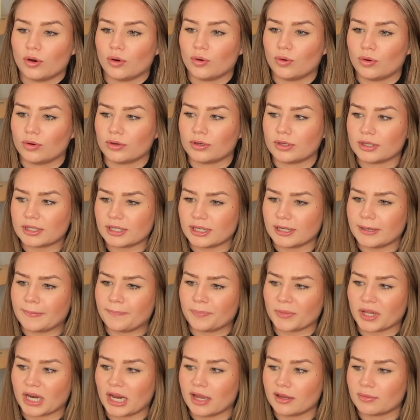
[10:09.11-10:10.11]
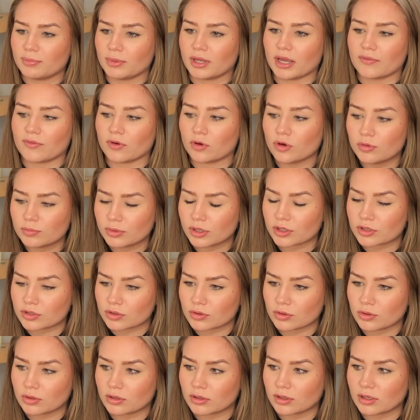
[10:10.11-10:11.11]
Und ähm, dann habe ich mich einfach
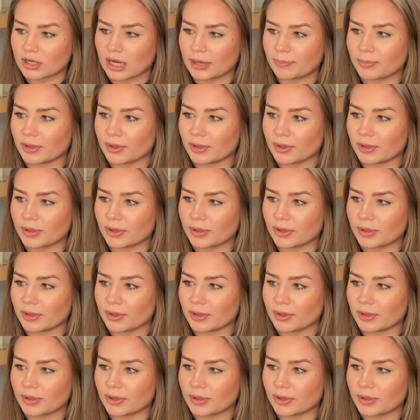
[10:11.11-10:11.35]
umgezogen,